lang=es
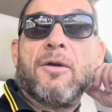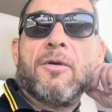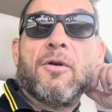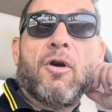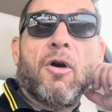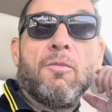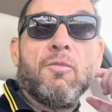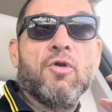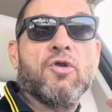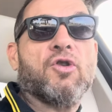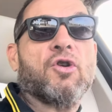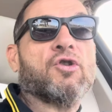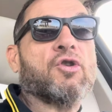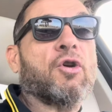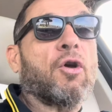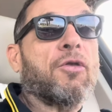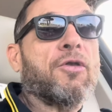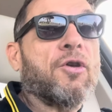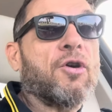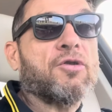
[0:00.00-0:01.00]
con muchos
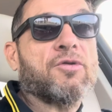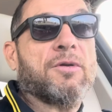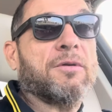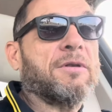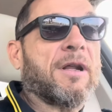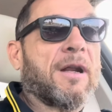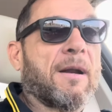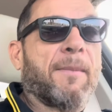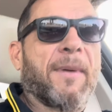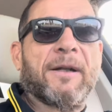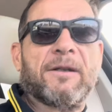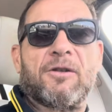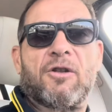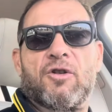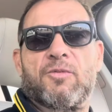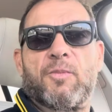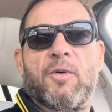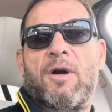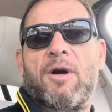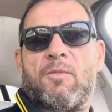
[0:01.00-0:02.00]
socios
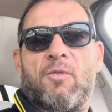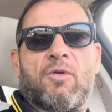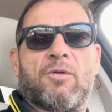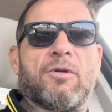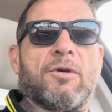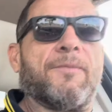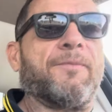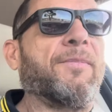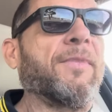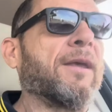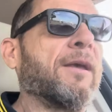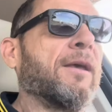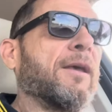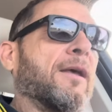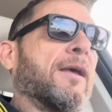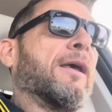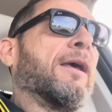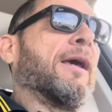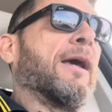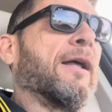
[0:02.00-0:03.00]
repartidos por el mundo.
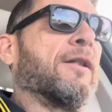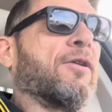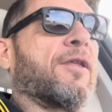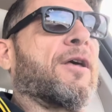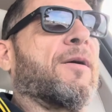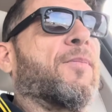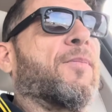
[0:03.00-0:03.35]
Entonces,